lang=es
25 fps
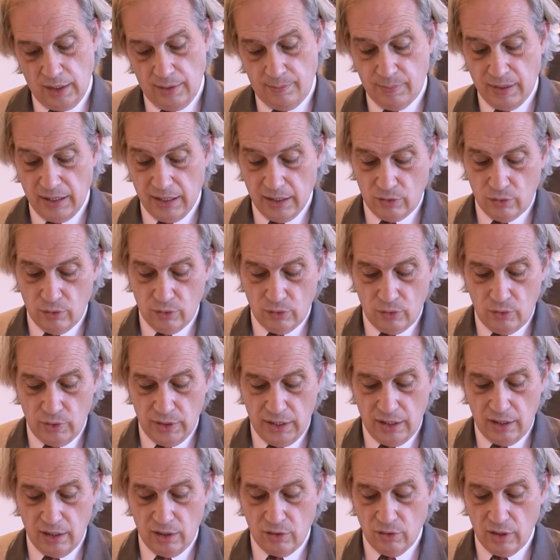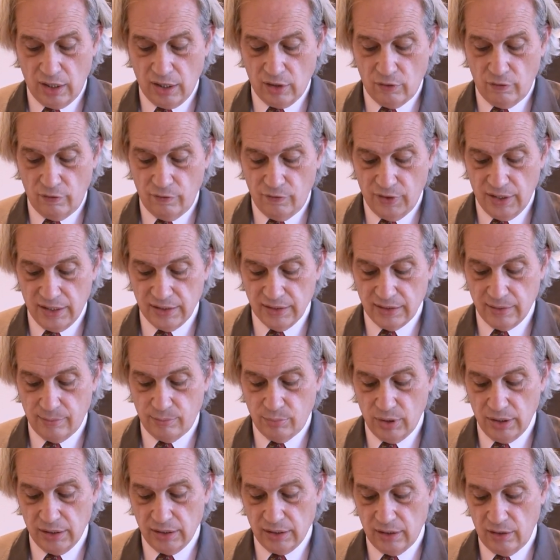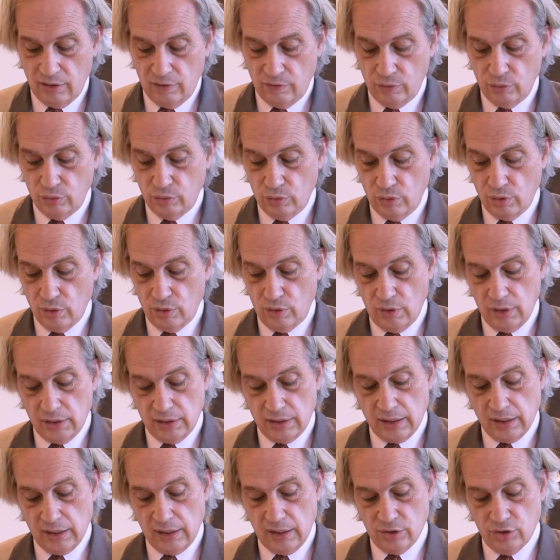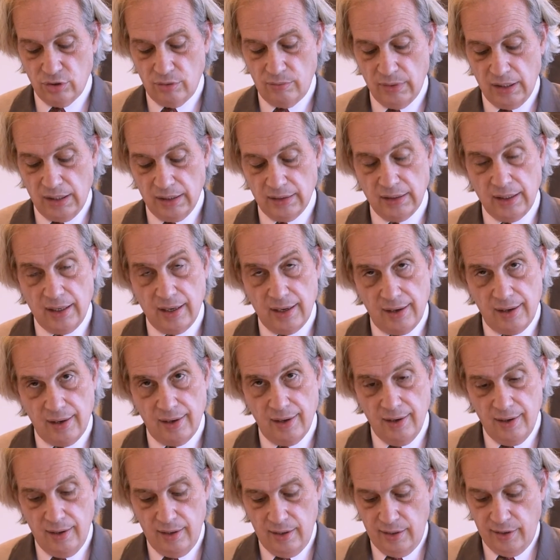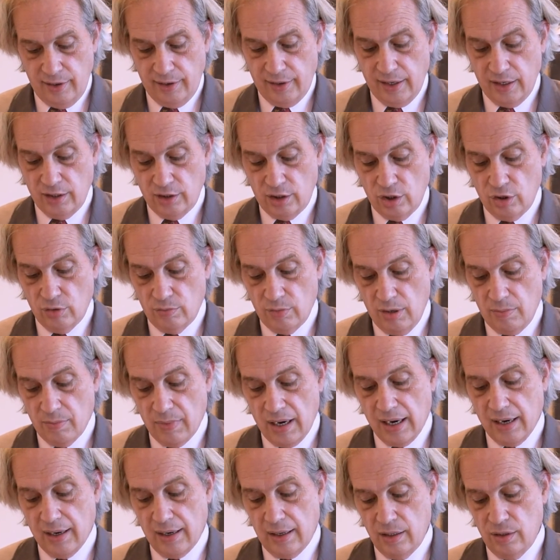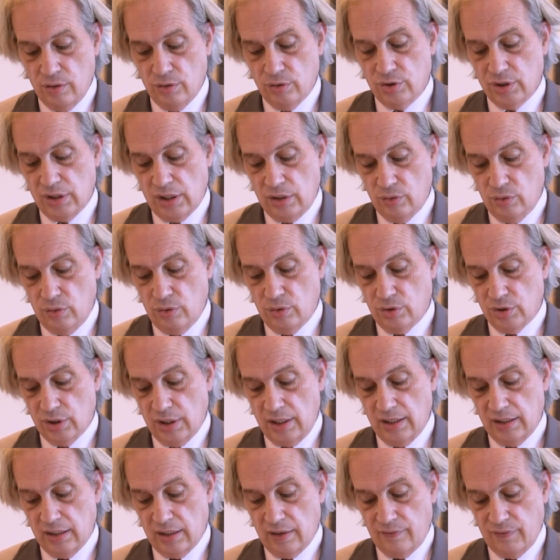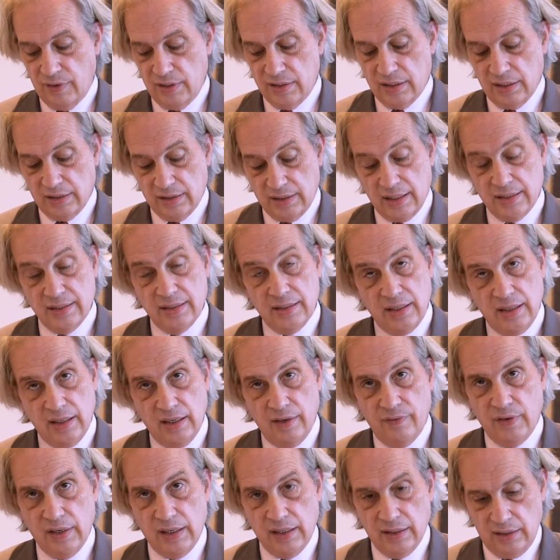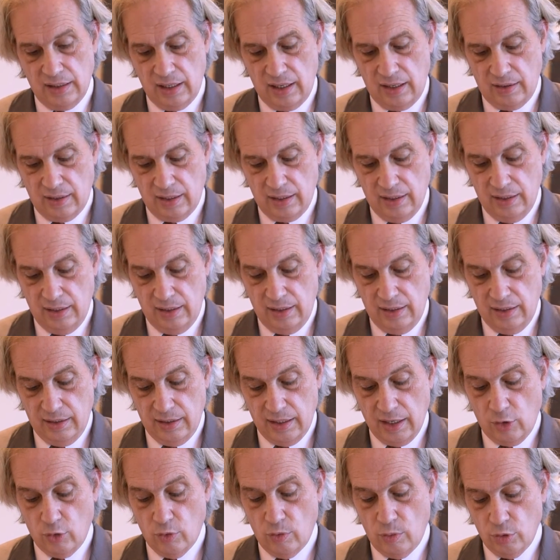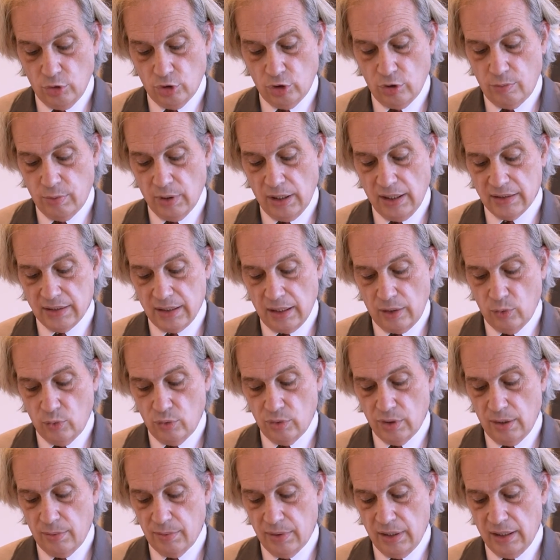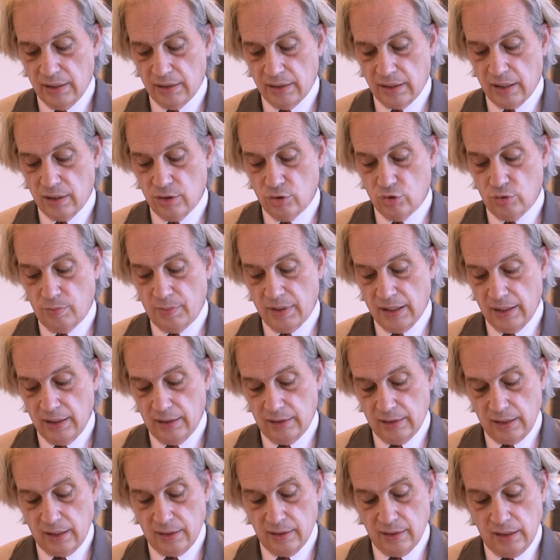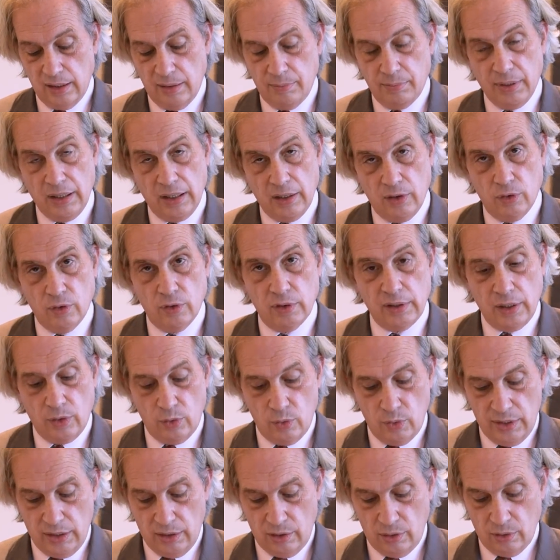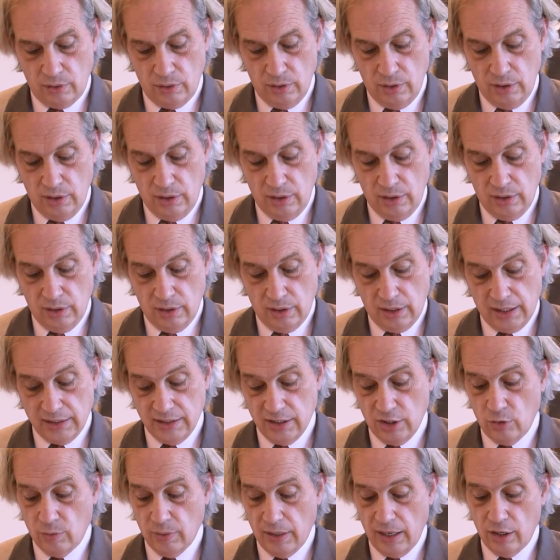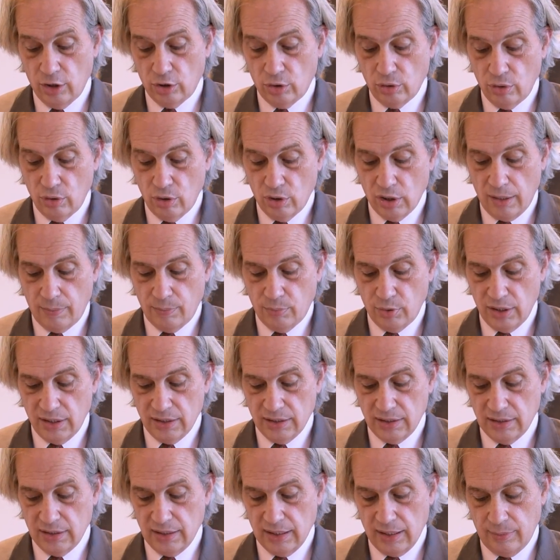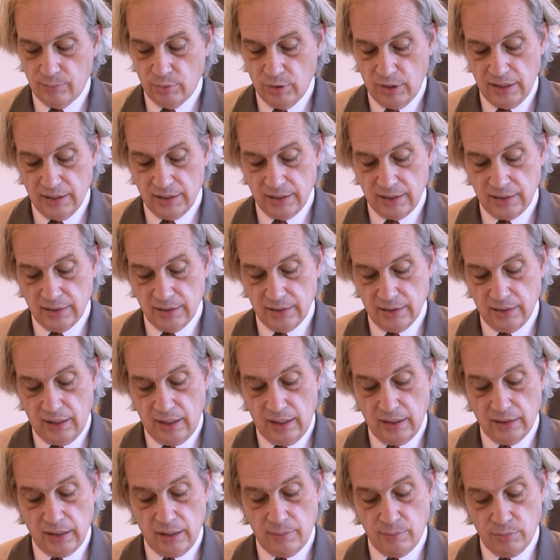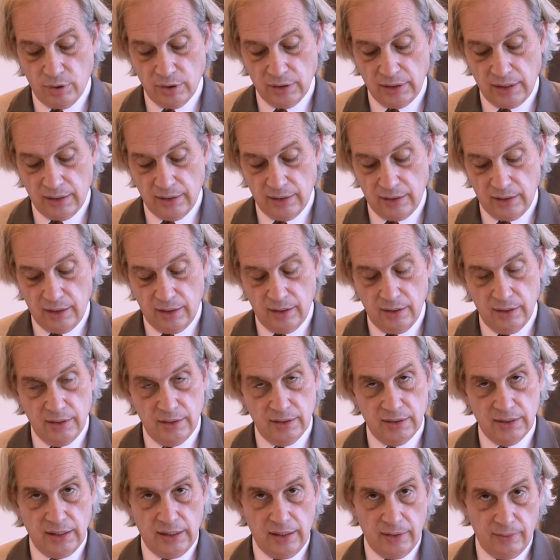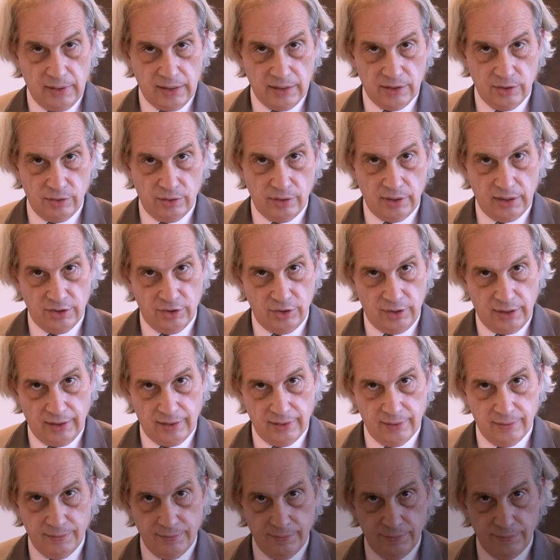Para concluir y con la confianza puesta en el futuro de nuestra relación bilateral, reitero mis más cálidos saludos en esta fecha tan significativa y hago votos por la salud y el bienestar de Su Majestad el Emperador Naruhito, así como la de todos los japoneses y japonesas en esta importante celebración nacional.